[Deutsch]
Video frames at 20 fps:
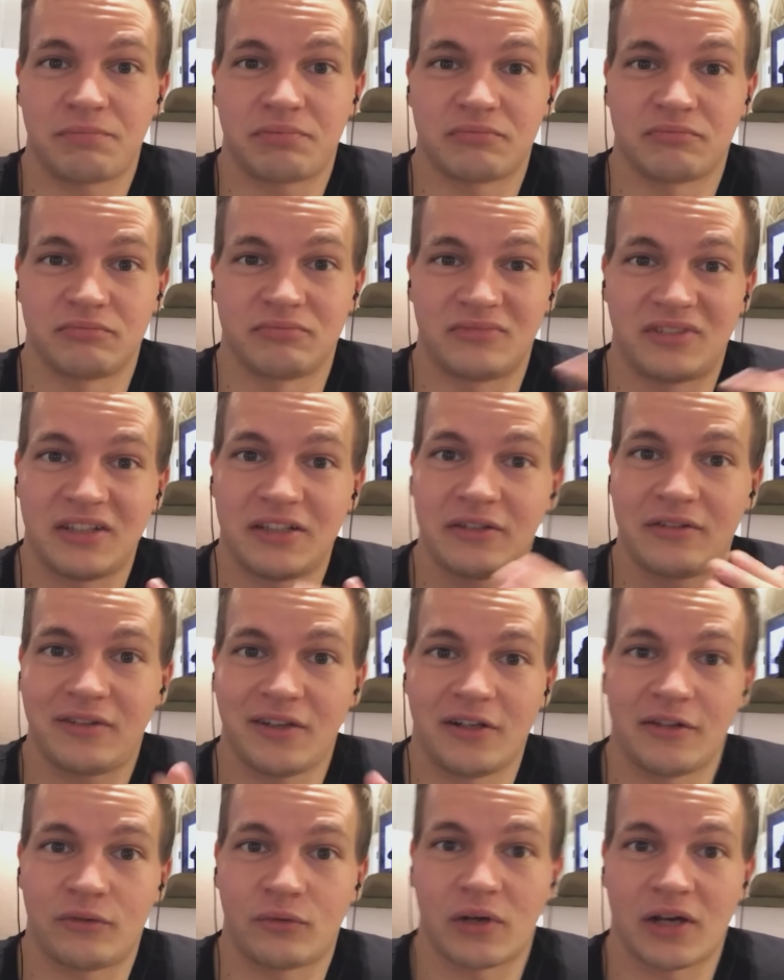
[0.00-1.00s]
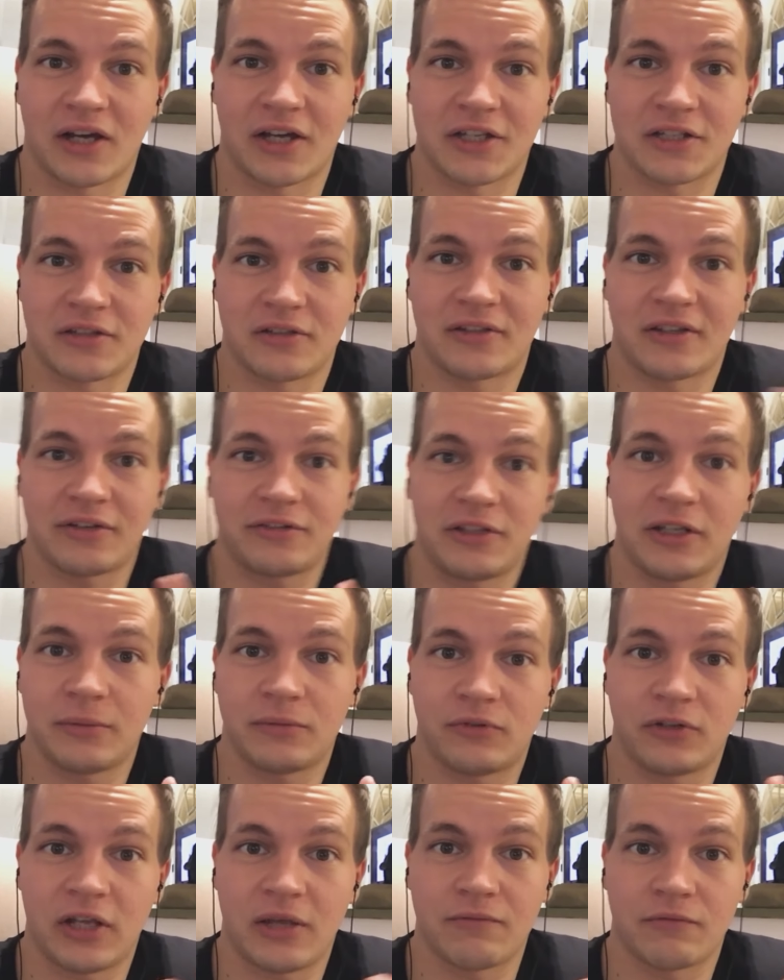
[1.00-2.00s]
die Ziele zu erreichen, das Leben zu
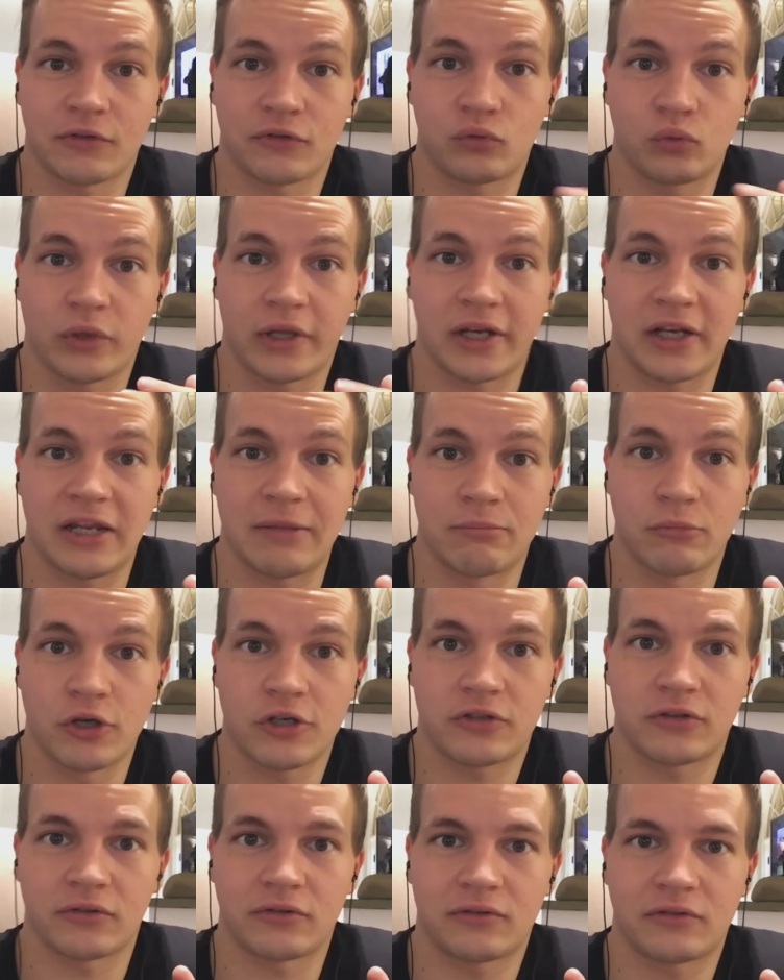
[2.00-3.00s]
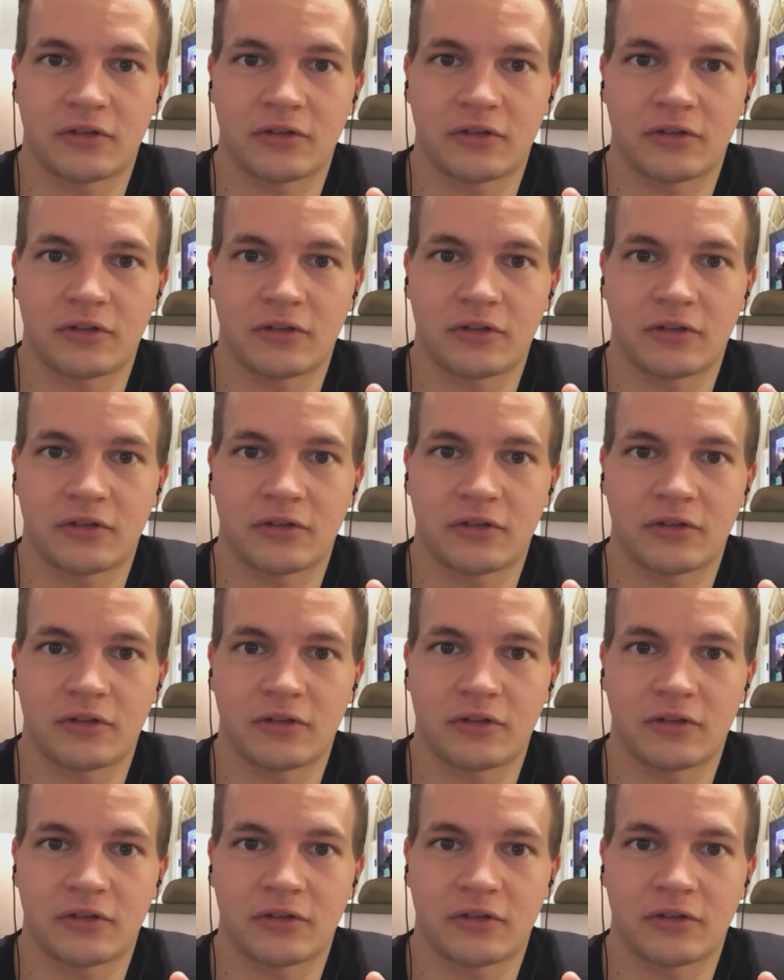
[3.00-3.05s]
leben, was du gerne leben möchtest.